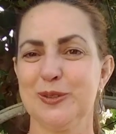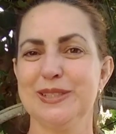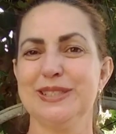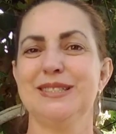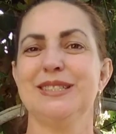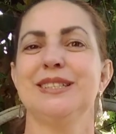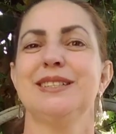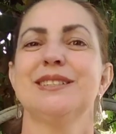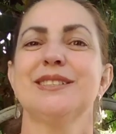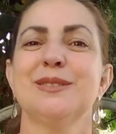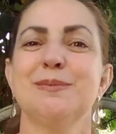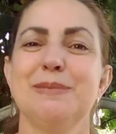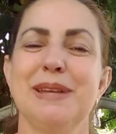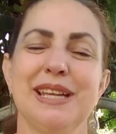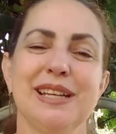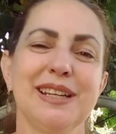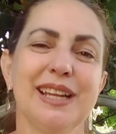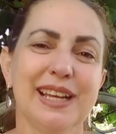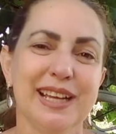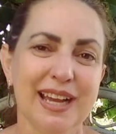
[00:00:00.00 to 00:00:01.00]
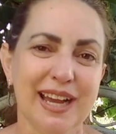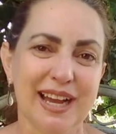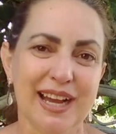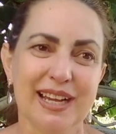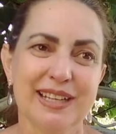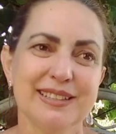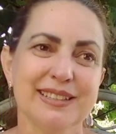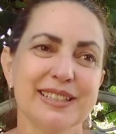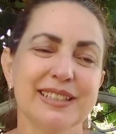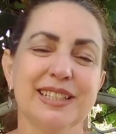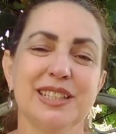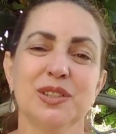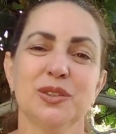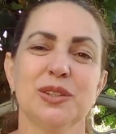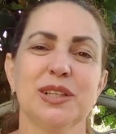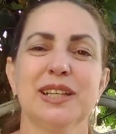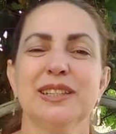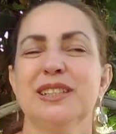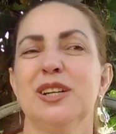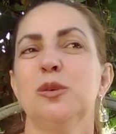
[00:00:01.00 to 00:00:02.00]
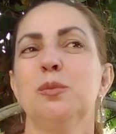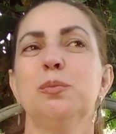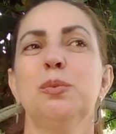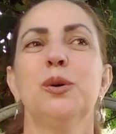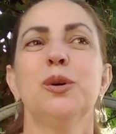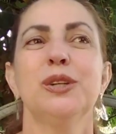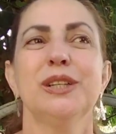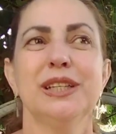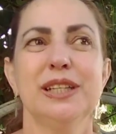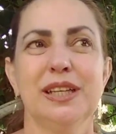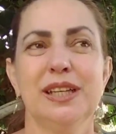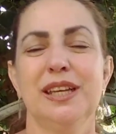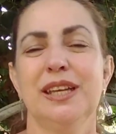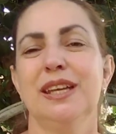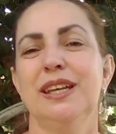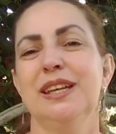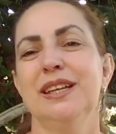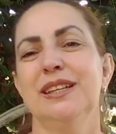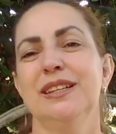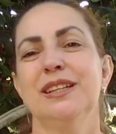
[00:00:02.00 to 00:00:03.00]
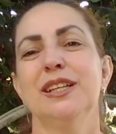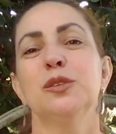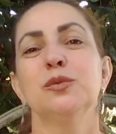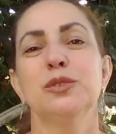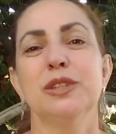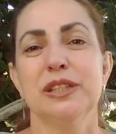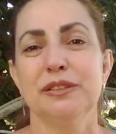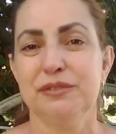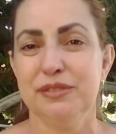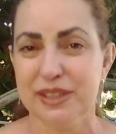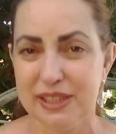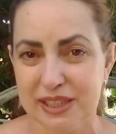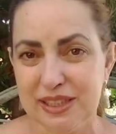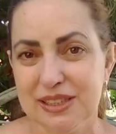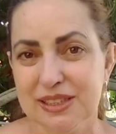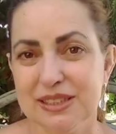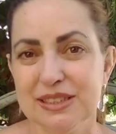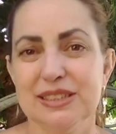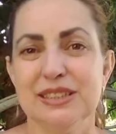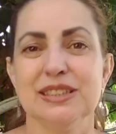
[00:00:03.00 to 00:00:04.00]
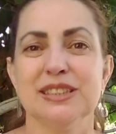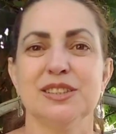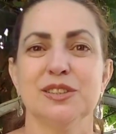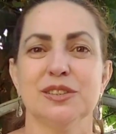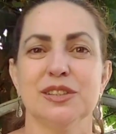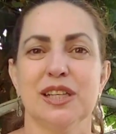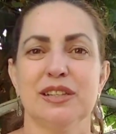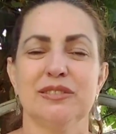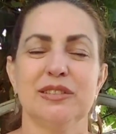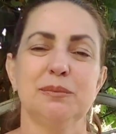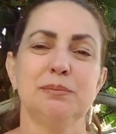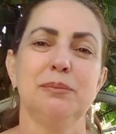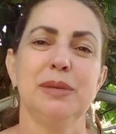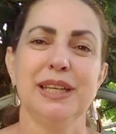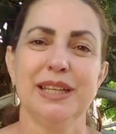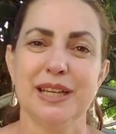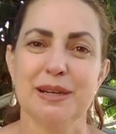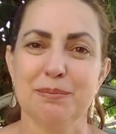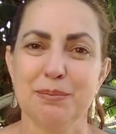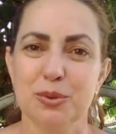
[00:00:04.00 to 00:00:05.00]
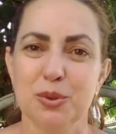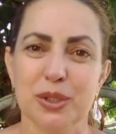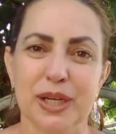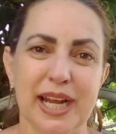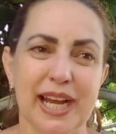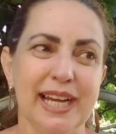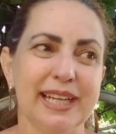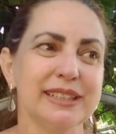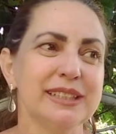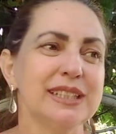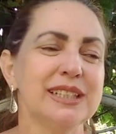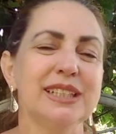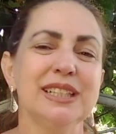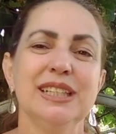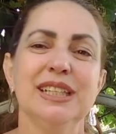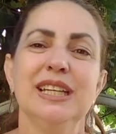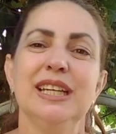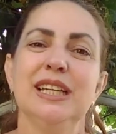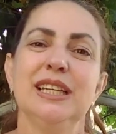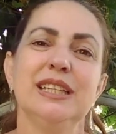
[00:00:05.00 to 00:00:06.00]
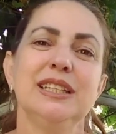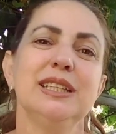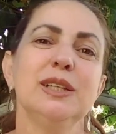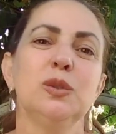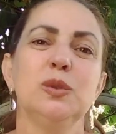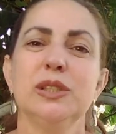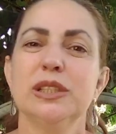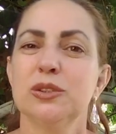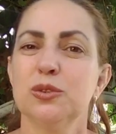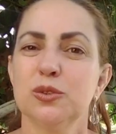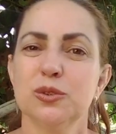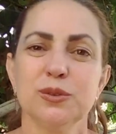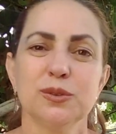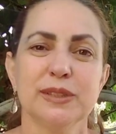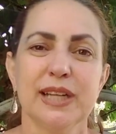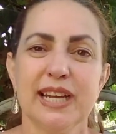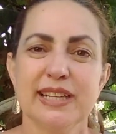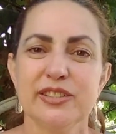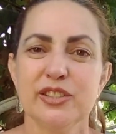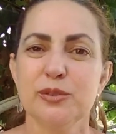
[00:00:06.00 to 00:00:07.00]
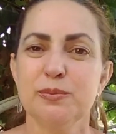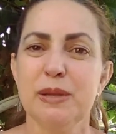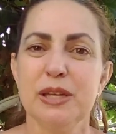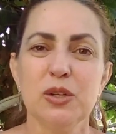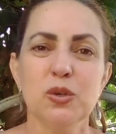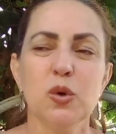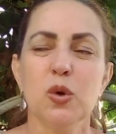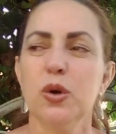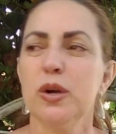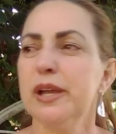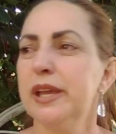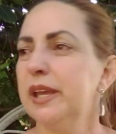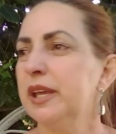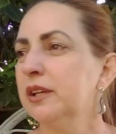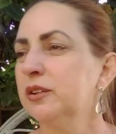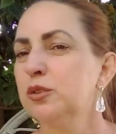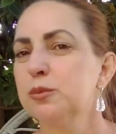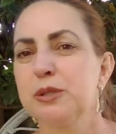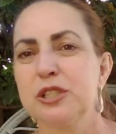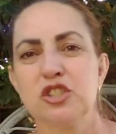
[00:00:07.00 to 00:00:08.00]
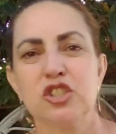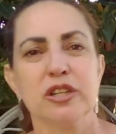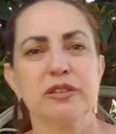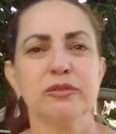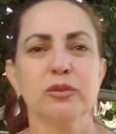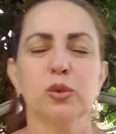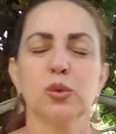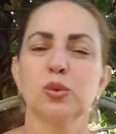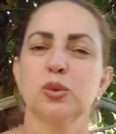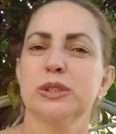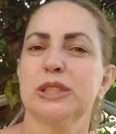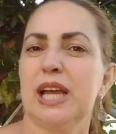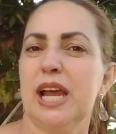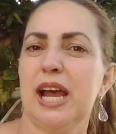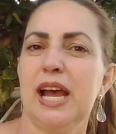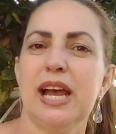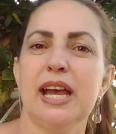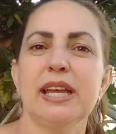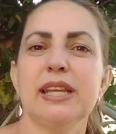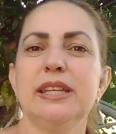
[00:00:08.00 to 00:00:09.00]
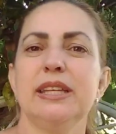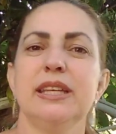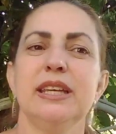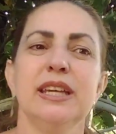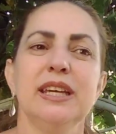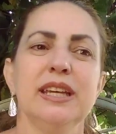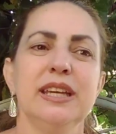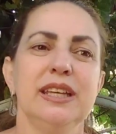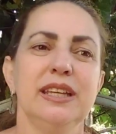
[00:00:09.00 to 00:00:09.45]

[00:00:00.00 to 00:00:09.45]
coisinhas bem legais aqui no canal, porque não teve antes, que eu tava bem apurada e eu ia nos lugares bem correndo para já voltar e,